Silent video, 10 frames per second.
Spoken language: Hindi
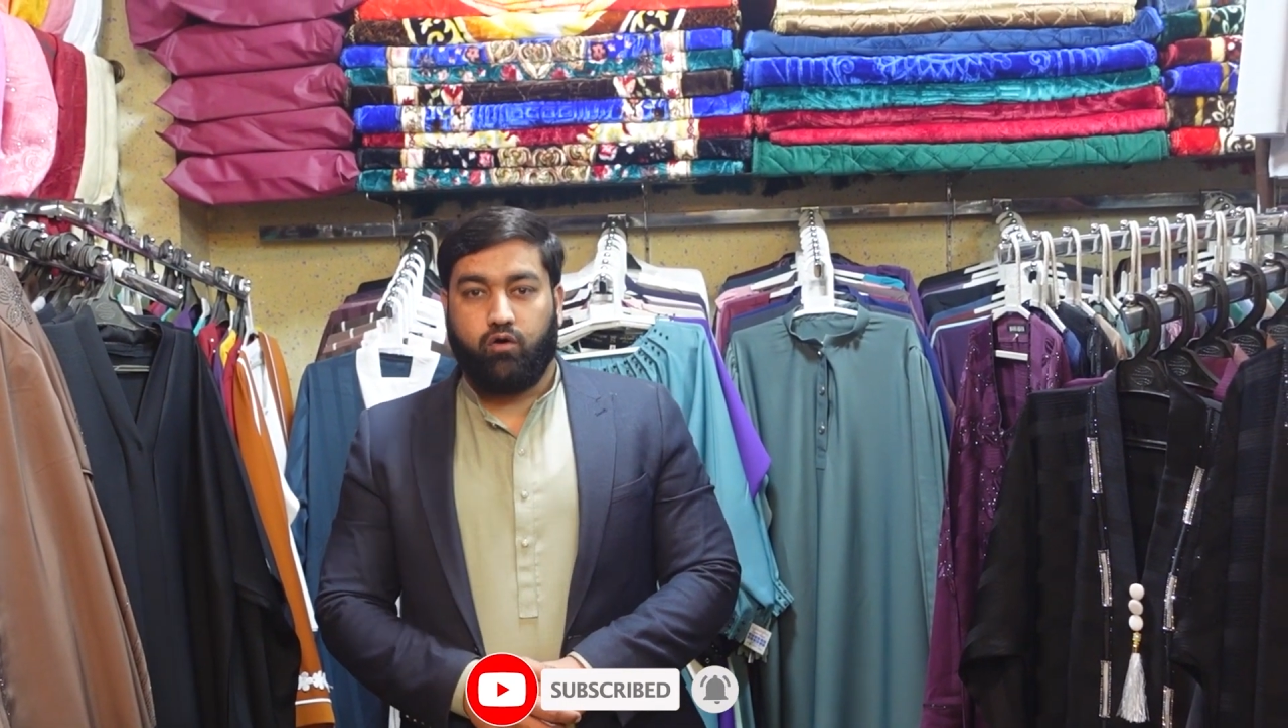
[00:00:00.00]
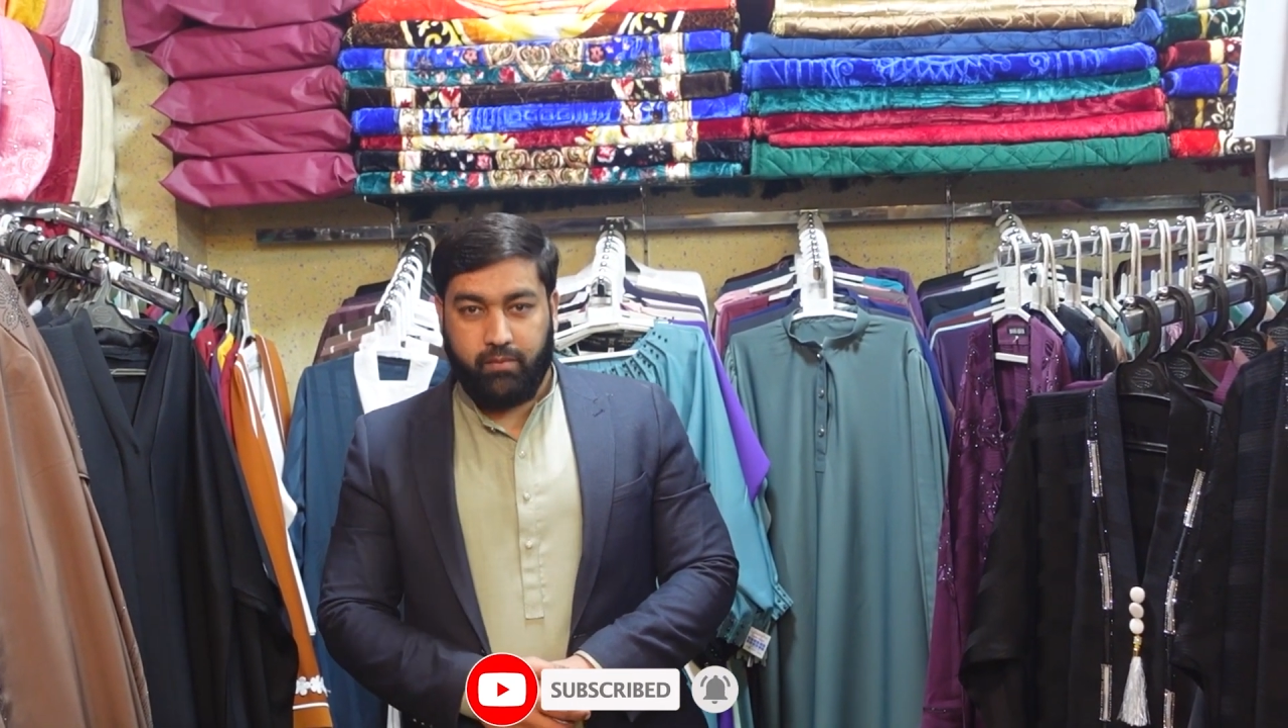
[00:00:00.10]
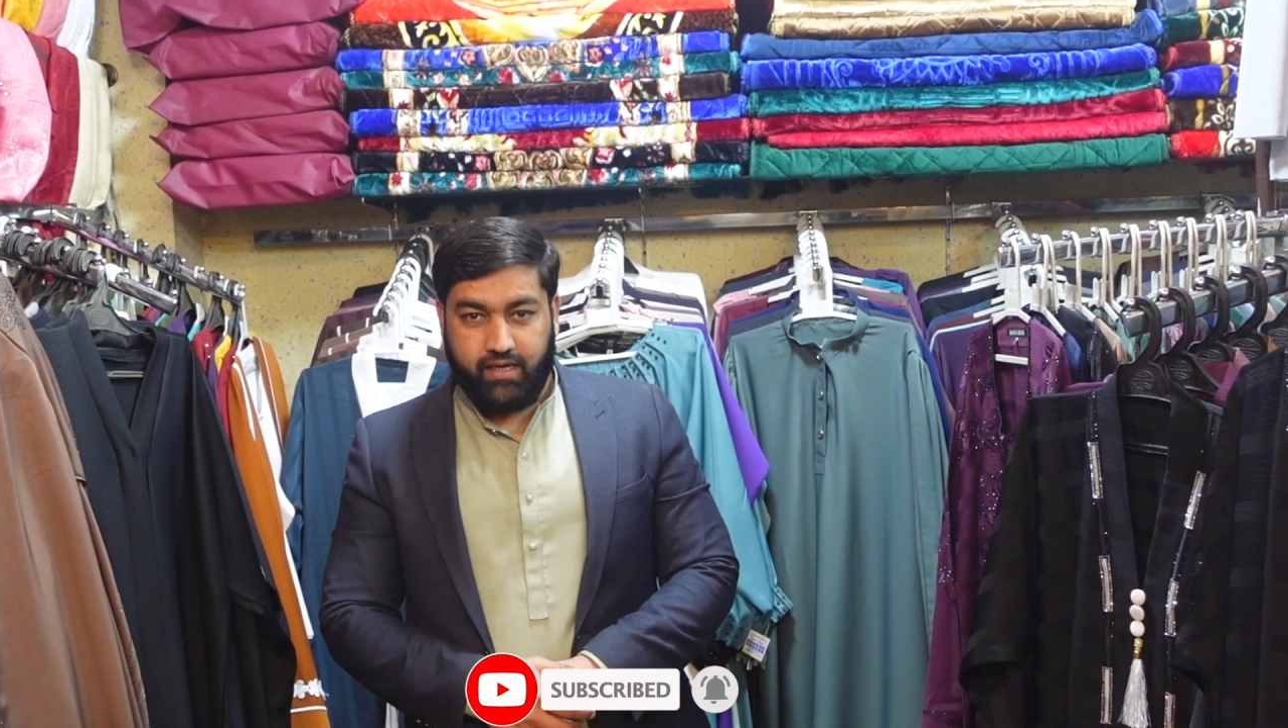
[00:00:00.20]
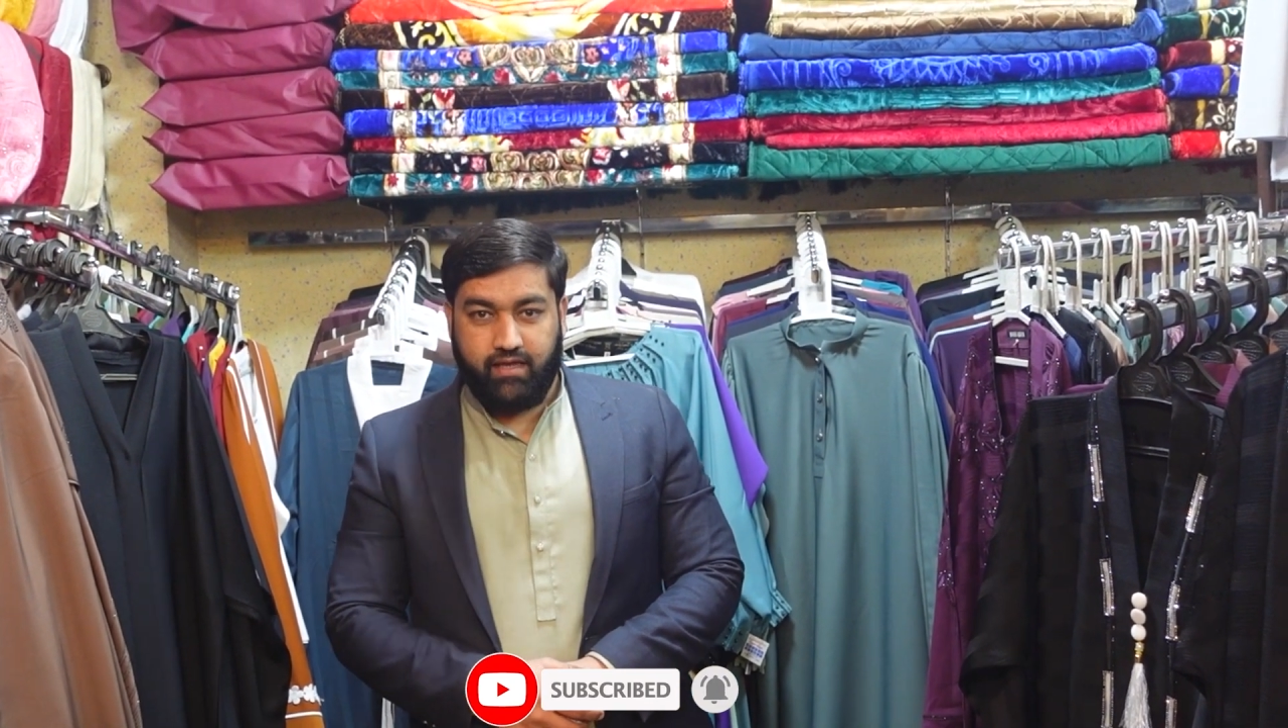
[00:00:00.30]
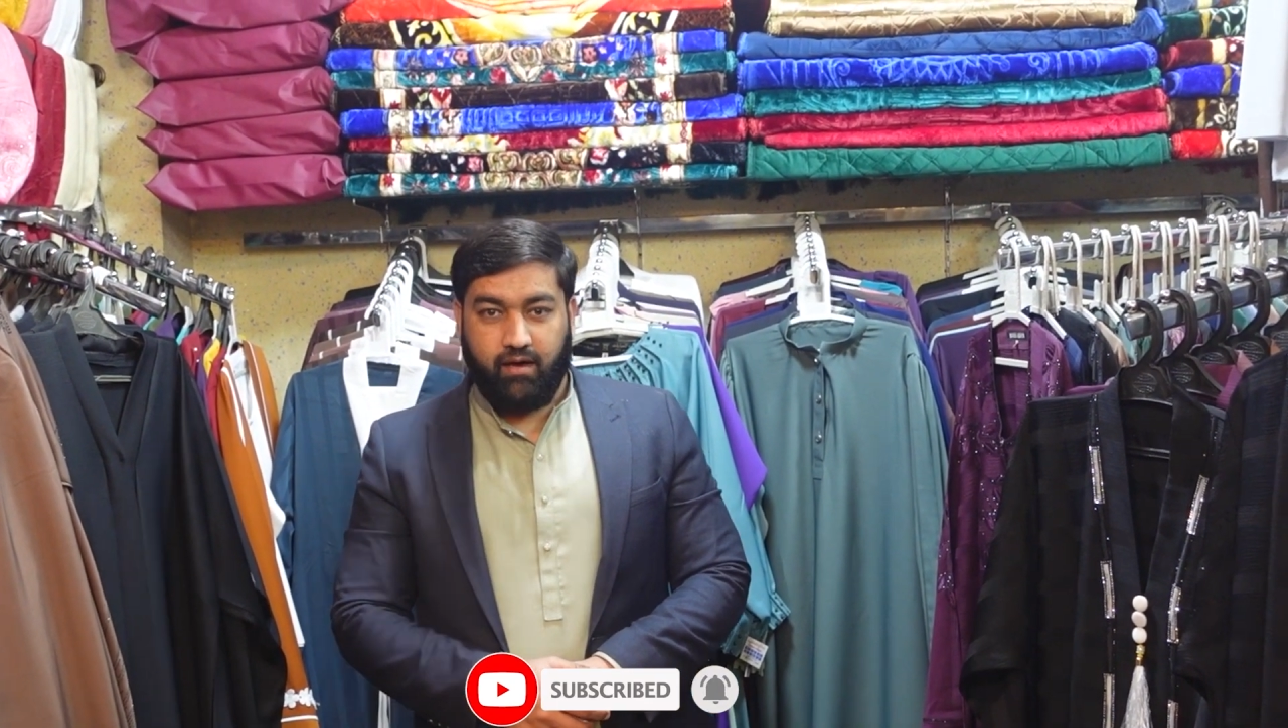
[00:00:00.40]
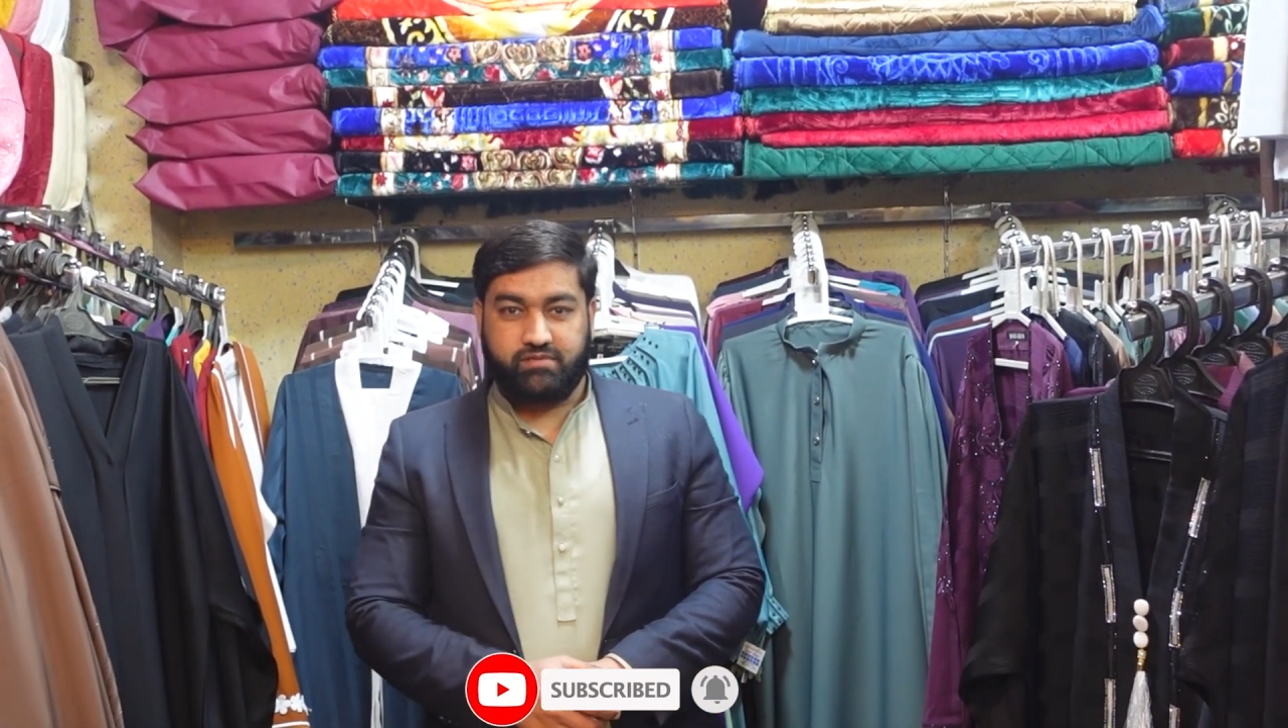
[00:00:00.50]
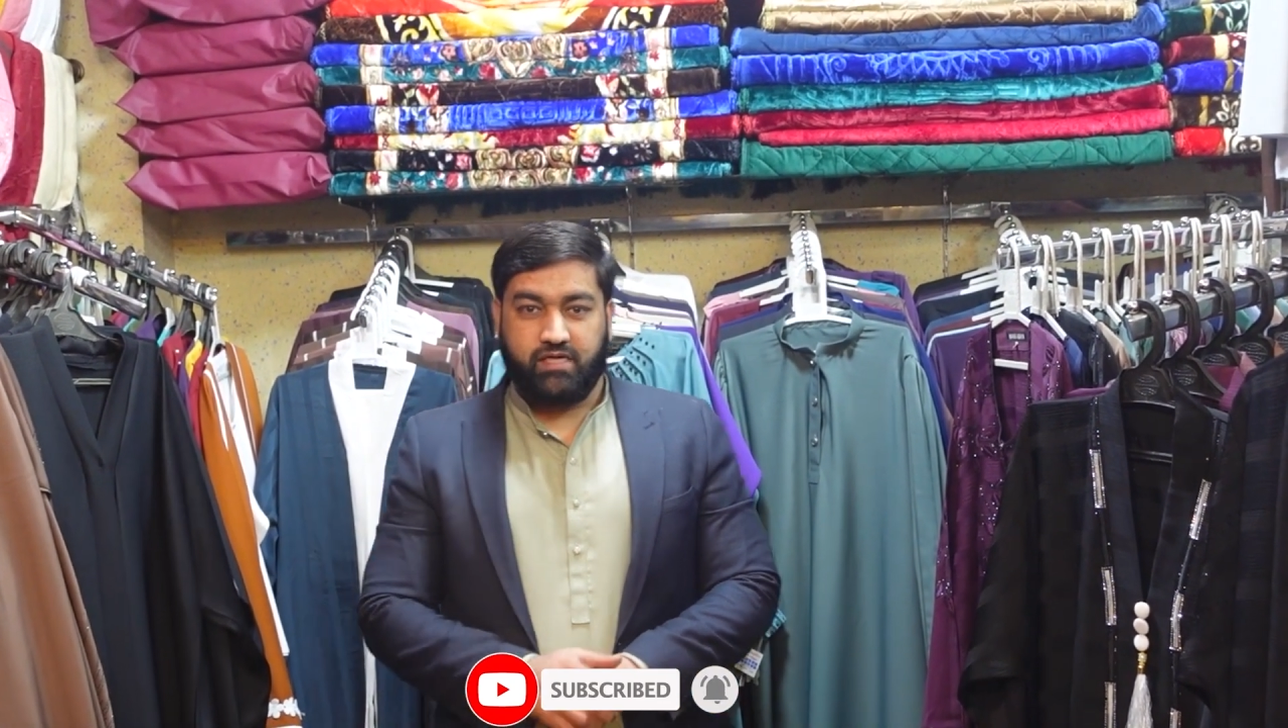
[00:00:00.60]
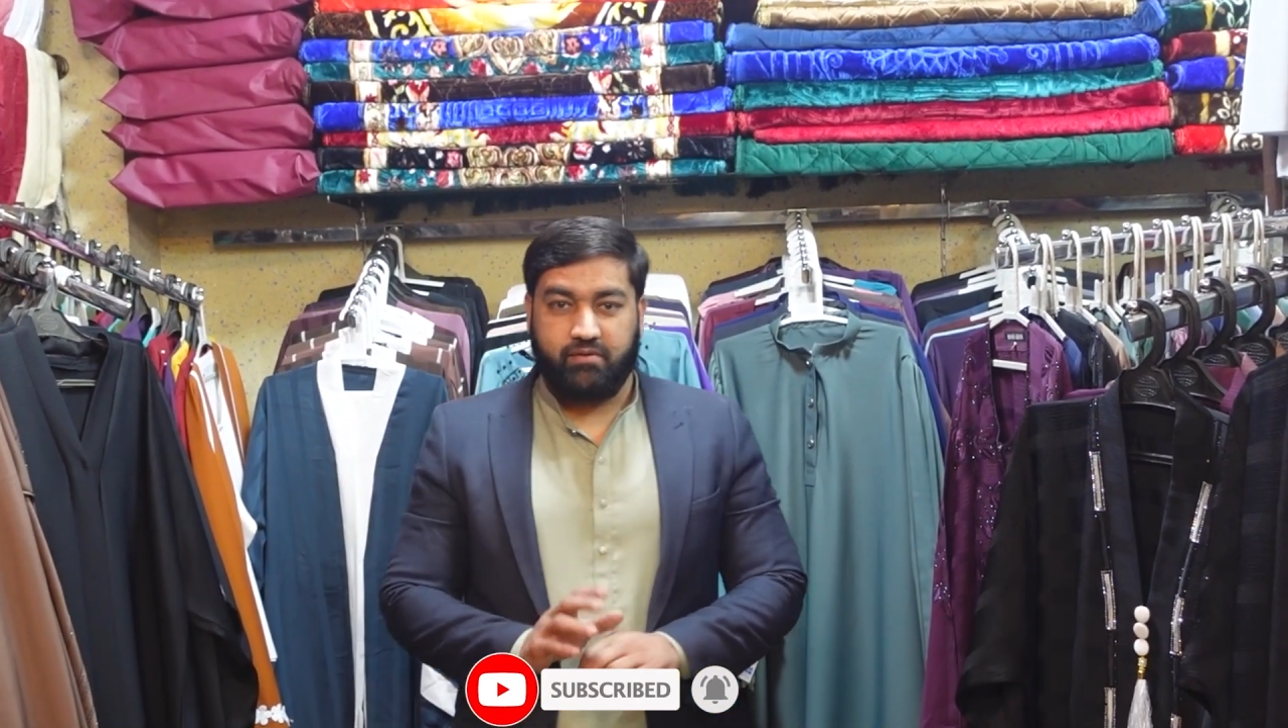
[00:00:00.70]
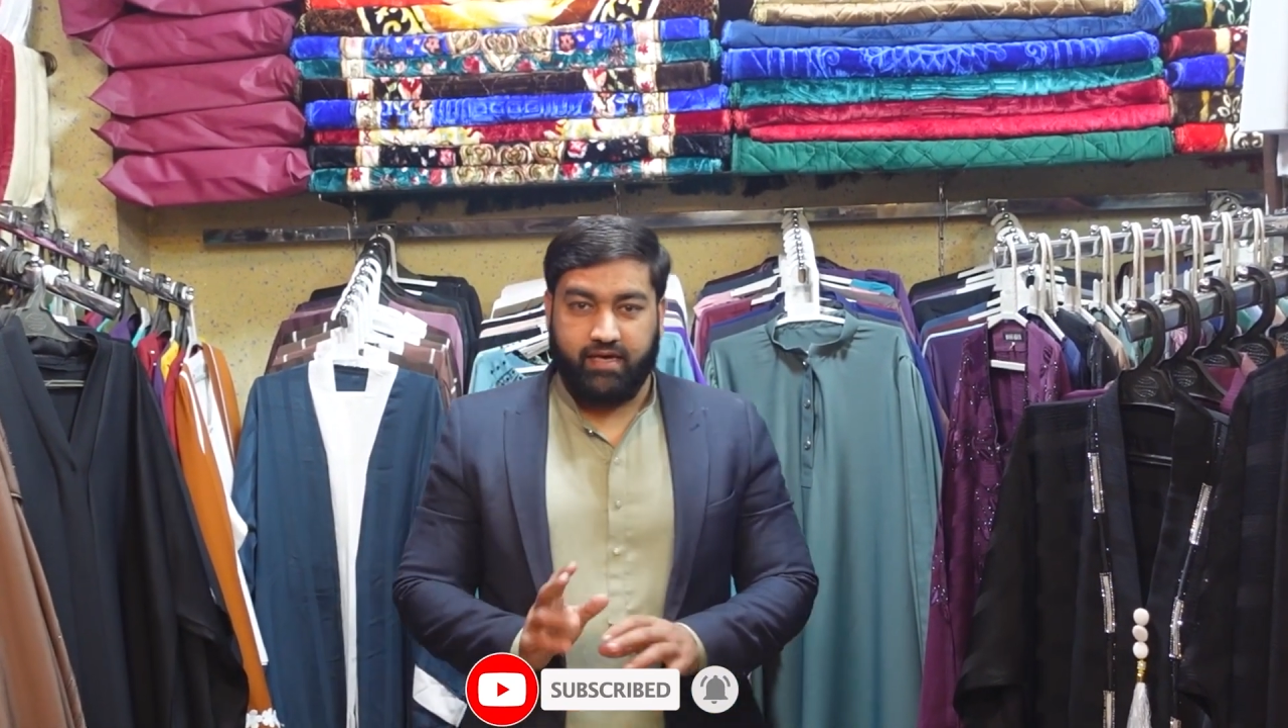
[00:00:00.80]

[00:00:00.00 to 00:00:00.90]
उम्मीद है आप सब